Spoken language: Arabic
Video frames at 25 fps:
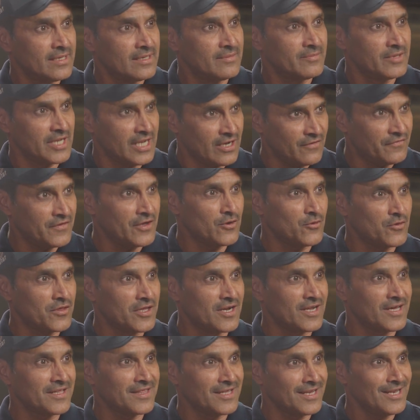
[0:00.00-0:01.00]
من
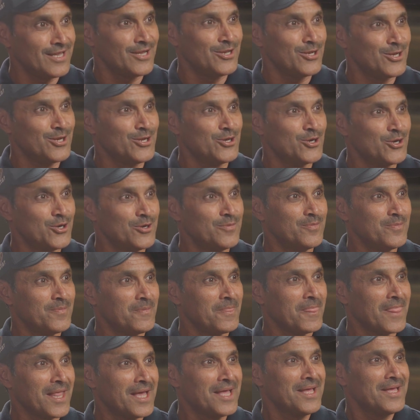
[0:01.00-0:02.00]
2003 لين اليوم يعني
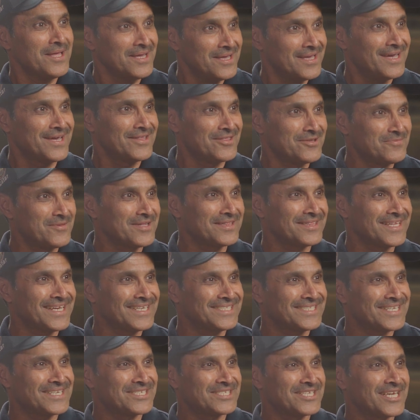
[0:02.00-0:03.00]
اه يعني
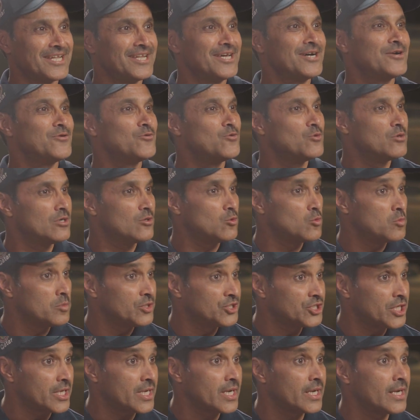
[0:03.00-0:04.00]
18 سنه
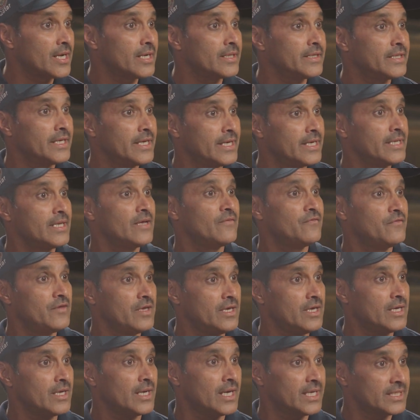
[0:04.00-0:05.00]
ومشاركاتي هنا
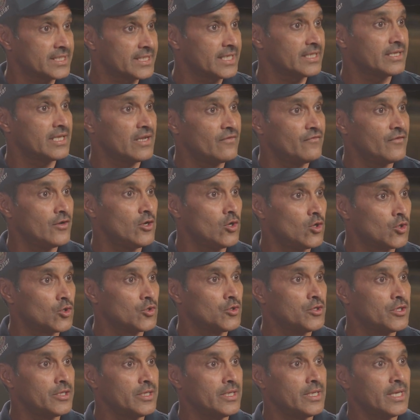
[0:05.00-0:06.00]
في خاصه في
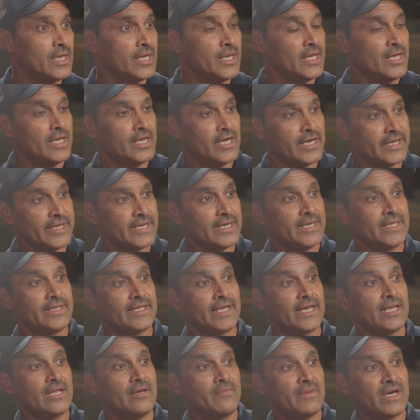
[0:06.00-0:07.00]
الاردن احنا
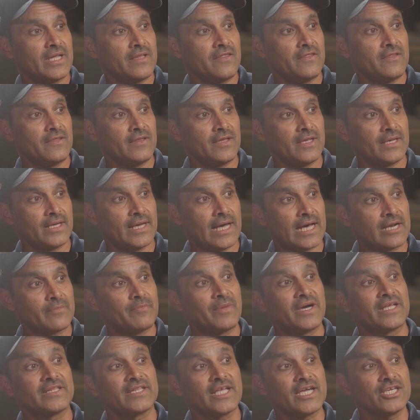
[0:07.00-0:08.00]
نتكلم عن
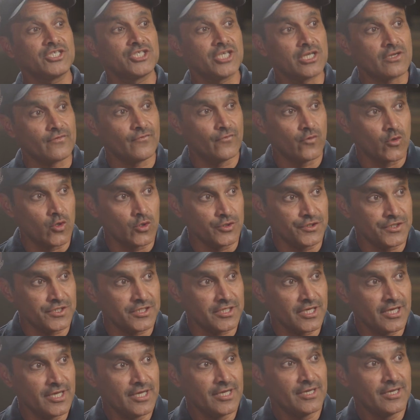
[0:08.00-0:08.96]
14 فوز